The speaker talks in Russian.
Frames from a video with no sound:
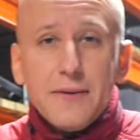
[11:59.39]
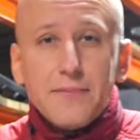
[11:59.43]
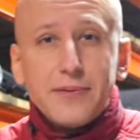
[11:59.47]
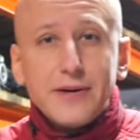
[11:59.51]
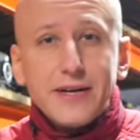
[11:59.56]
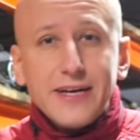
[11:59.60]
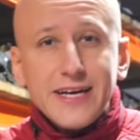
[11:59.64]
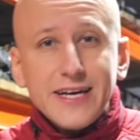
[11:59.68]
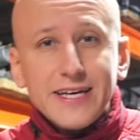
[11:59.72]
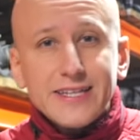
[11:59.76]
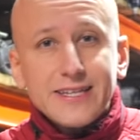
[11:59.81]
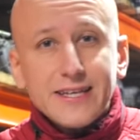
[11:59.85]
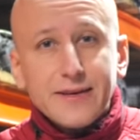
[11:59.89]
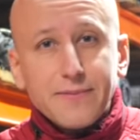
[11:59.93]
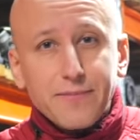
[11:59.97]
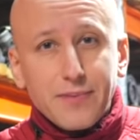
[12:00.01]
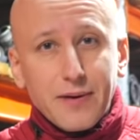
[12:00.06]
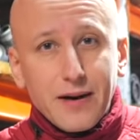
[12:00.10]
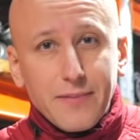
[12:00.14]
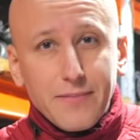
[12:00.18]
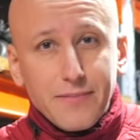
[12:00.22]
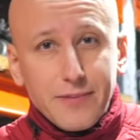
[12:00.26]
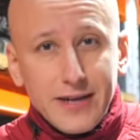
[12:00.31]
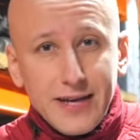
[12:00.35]
При этой
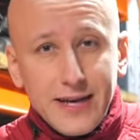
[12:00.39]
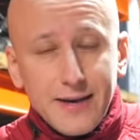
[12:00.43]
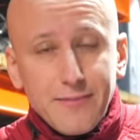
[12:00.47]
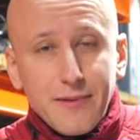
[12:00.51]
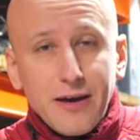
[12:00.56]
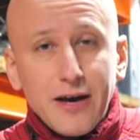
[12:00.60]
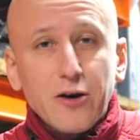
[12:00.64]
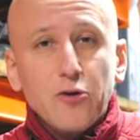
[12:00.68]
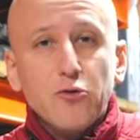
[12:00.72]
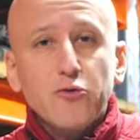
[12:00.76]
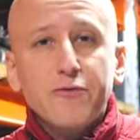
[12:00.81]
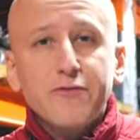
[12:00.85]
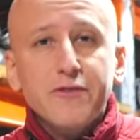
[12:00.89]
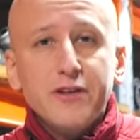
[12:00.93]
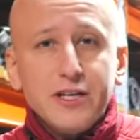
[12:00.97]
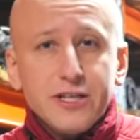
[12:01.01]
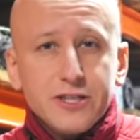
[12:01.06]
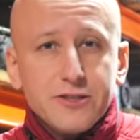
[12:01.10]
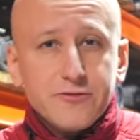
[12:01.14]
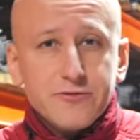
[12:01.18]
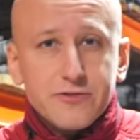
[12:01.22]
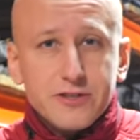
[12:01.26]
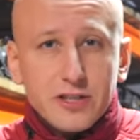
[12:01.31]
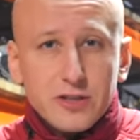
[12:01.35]
проблеме
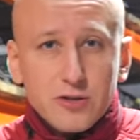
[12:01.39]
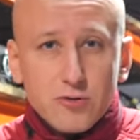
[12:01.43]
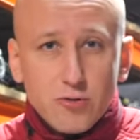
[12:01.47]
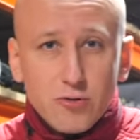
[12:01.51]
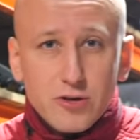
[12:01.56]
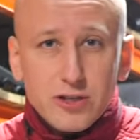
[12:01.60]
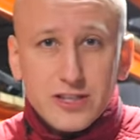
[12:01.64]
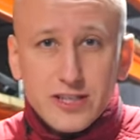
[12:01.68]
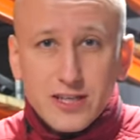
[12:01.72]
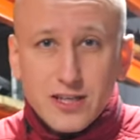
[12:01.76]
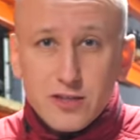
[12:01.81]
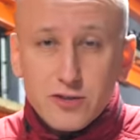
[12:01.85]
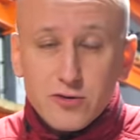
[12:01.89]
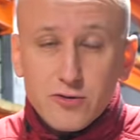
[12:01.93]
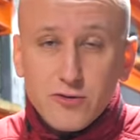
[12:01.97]
увеличивается скорость